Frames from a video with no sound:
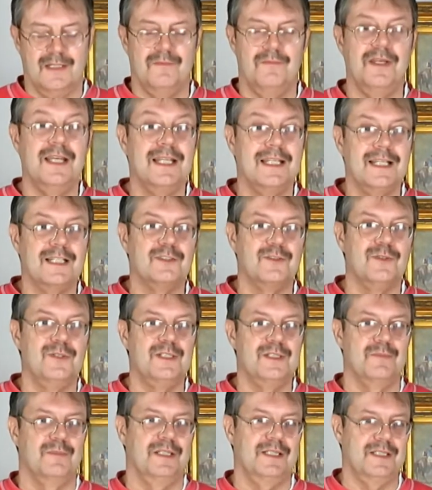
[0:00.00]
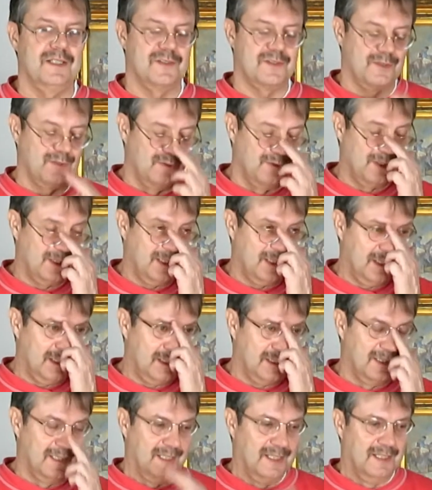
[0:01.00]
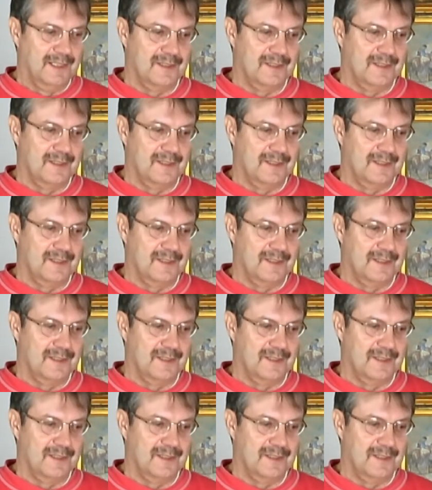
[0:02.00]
Wer natürlich mal das Glück hat,